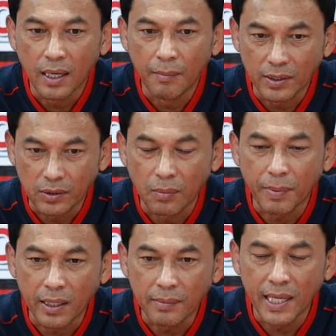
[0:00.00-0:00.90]
แบบต่อ
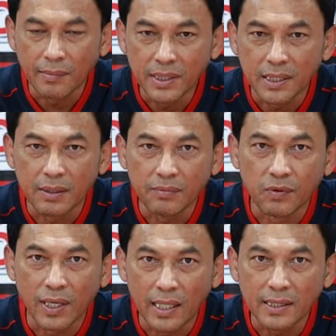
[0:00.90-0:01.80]
ไปก็พยายามที่จะโฟ
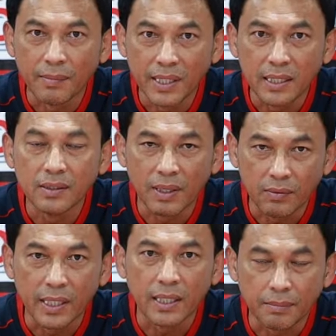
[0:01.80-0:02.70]
กัสและทำให้ดีขึ้นมาก
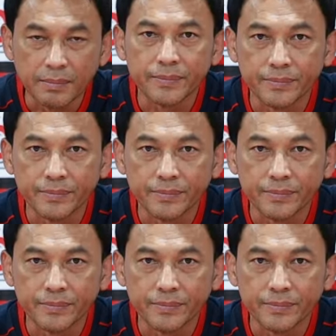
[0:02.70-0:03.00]
กว่านี้ครับ